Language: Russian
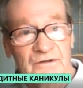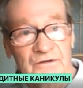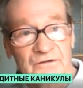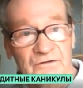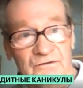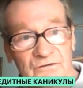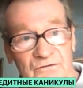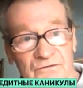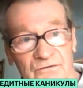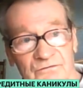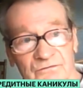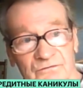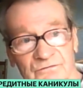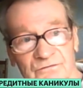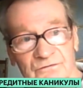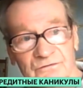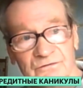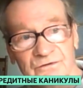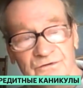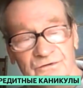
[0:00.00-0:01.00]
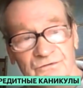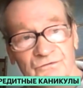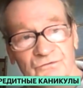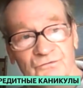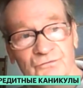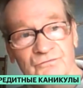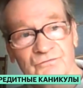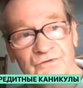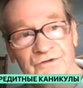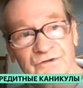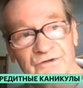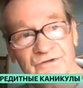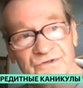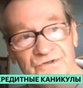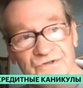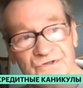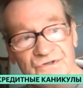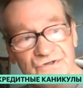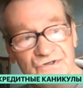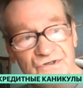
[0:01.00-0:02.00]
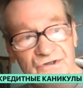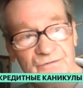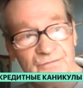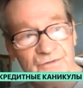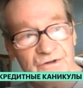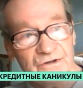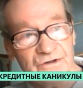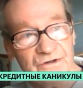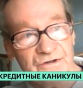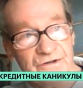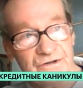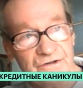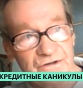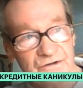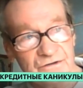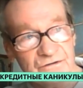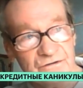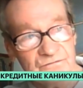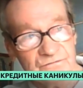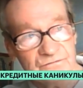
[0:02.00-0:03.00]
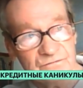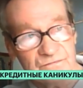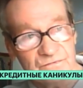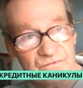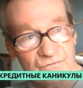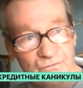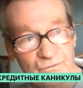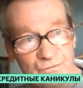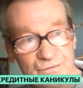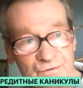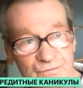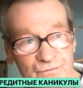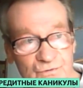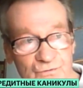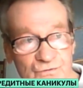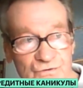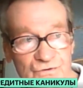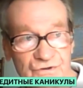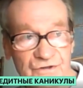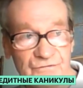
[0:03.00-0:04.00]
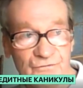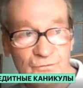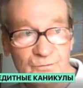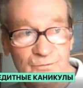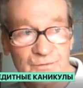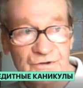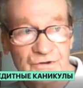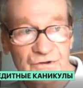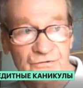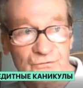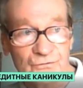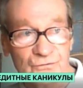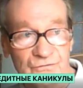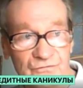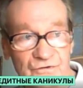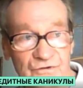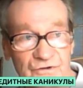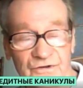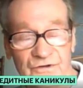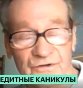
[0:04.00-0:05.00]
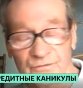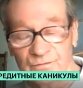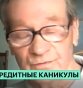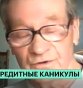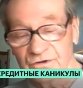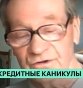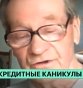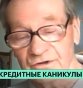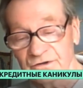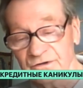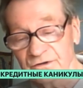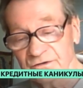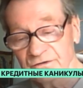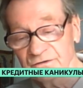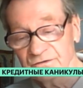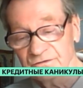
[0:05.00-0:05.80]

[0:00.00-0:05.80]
Э, но вот эта система, она, в общем-то, уже давно подготовленная была.